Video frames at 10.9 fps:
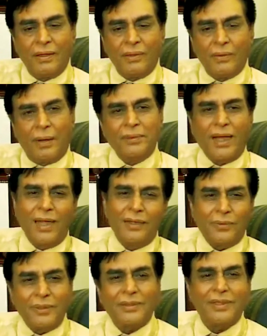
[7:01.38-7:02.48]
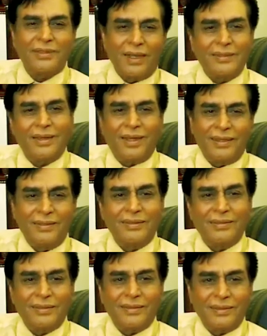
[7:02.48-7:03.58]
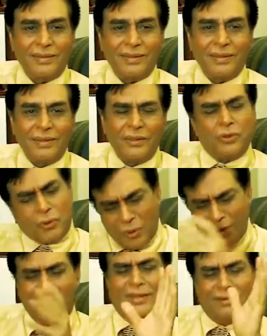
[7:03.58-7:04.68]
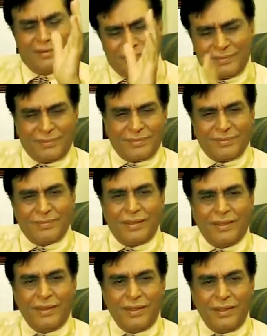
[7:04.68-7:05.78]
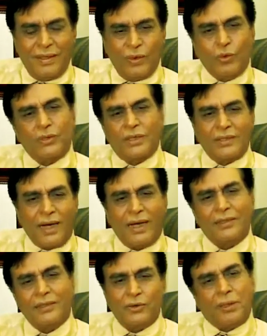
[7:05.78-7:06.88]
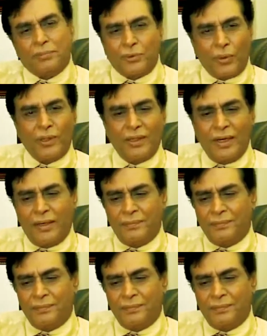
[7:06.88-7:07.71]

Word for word: तो आप जाएं तो किसके साथ जाए छोड़ दिया उसके साथ ही सब छोड़ दिया